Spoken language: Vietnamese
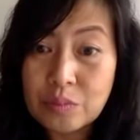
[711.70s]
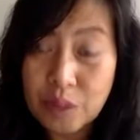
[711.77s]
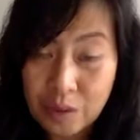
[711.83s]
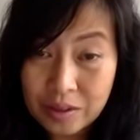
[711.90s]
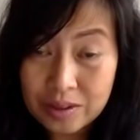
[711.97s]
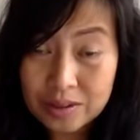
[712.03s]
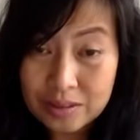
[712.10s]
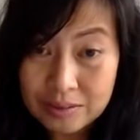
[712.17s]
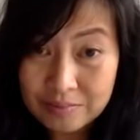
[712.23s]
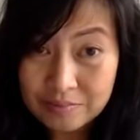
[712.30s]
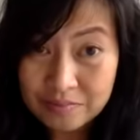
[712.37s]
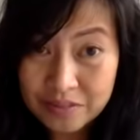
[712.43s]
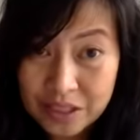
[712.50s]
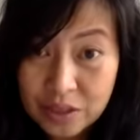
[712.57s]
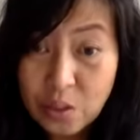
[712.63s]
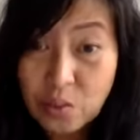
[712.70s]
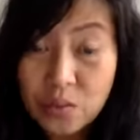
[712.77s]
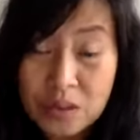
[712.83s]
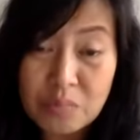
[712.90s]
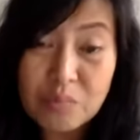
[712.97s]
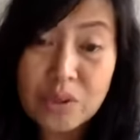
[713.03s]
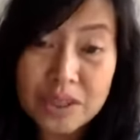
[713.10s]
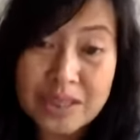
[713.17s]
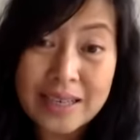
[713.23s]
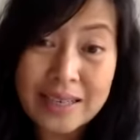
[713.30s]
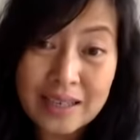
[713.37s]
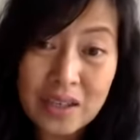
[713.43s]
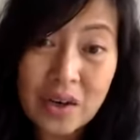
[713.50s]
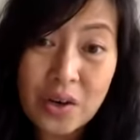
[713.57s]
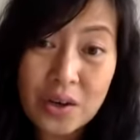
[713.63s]
rõ ví dụ trong chuyện
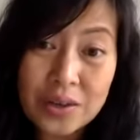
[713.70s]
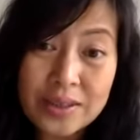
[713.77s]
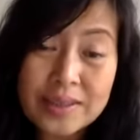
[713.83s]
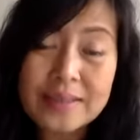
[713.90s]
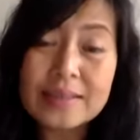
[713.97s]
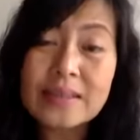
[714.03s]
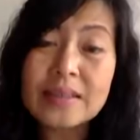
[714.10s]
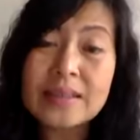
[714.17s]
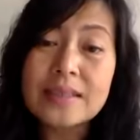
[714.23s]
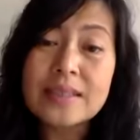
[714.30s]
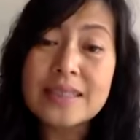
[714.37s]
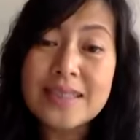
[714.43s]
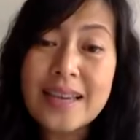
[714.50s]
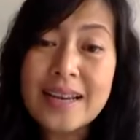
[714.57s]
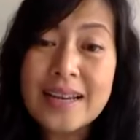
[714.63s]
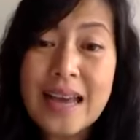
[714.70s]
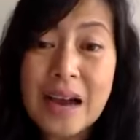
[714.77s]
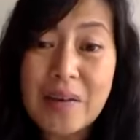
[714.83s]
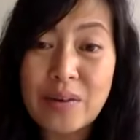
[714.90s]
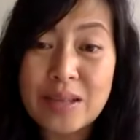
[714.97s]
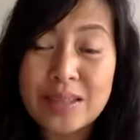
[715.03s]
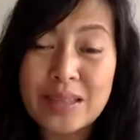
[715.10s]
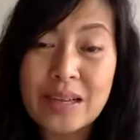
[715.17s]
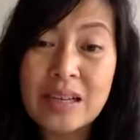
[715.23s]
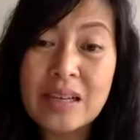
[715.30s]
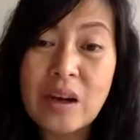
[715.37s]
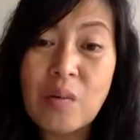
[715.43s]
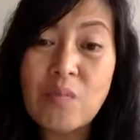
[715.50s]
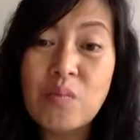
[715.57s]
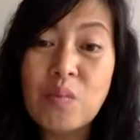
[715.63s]
dạy con ha thế nào là tấn
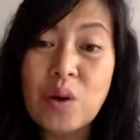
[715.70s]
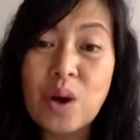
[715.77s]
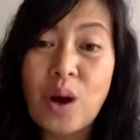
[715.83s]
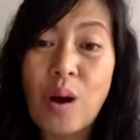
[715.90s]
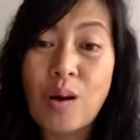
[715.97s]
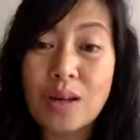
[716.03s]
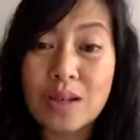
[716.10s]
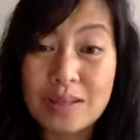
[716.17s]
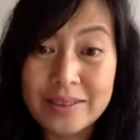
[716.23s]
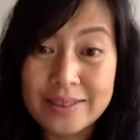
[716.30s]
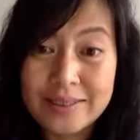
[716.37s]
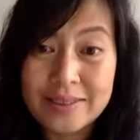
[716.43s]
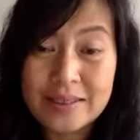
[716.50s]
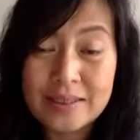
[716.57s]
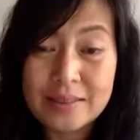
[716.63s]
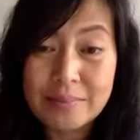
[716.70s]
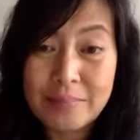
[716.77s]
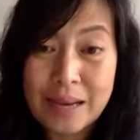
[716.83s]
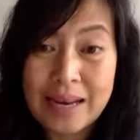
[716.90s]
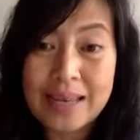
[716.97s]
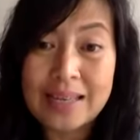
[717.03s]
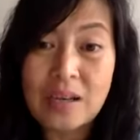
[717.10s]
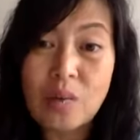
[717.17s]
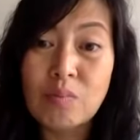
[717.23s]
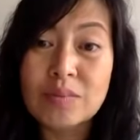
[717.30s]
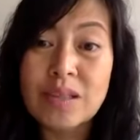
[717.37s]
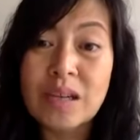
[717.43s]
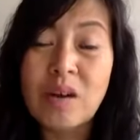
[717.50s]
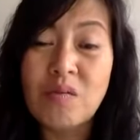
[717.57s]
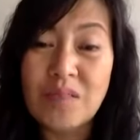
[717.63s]
công con người mà lại không
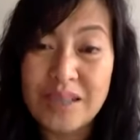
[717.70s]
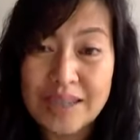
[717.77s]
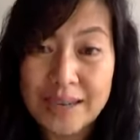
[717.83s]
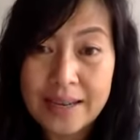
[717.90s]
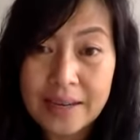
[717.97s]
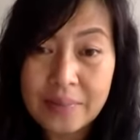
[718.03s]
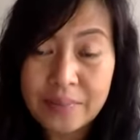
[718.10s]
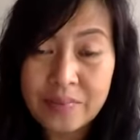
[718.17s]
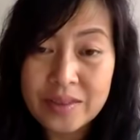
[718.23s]
tấn công vấn đề